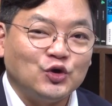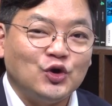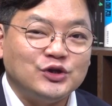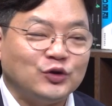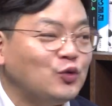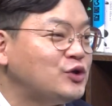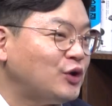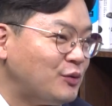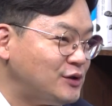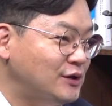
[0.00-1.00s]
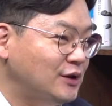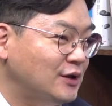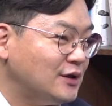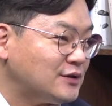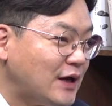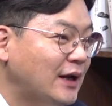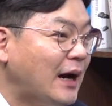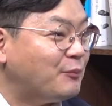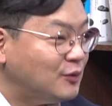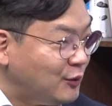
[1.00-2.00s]
전혀 이제 손실 없이 음. 잘
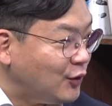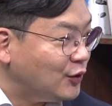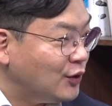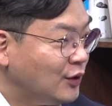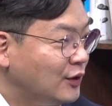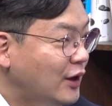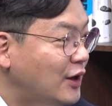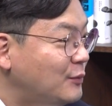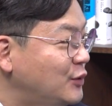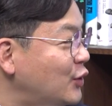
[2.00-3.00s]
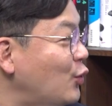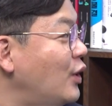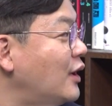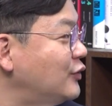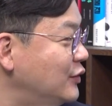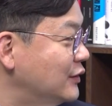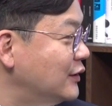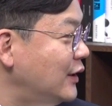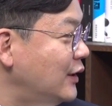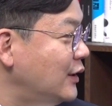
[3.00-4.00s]
갚으면 ARP가 올라갈 수
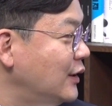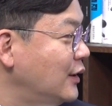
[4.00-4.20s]
있는데